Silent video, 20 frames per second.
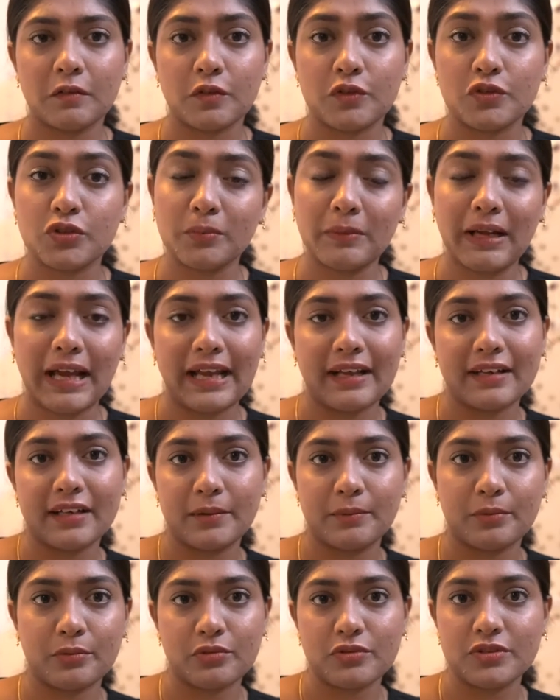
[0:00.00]
விஷயம்
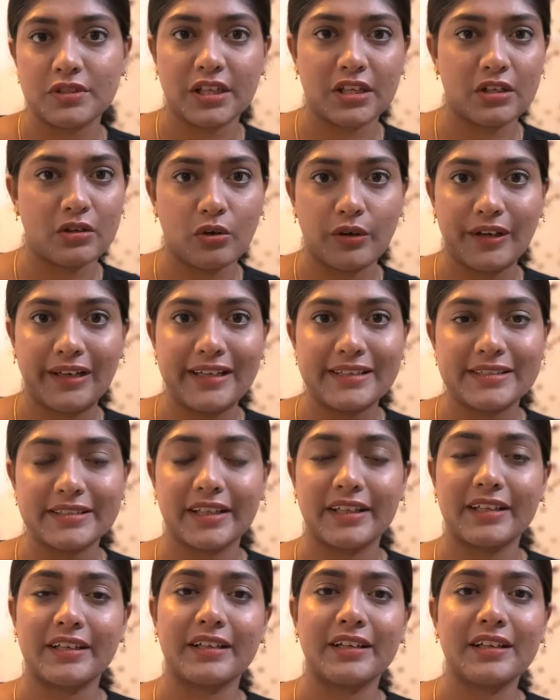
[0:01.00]
ஆக்டிவ் ப்ரோன்ஸ்க்கு ஸ்கின் ஆயிலி
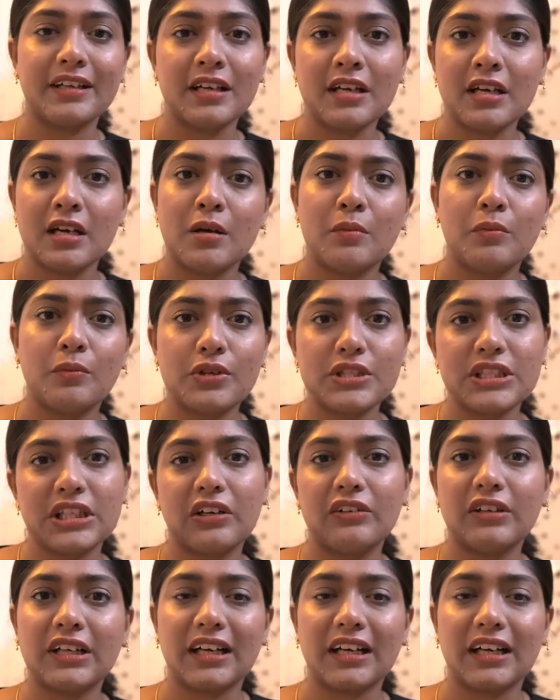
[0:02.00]
ஸ்கின்னுக்கு முடிஞ்சளவு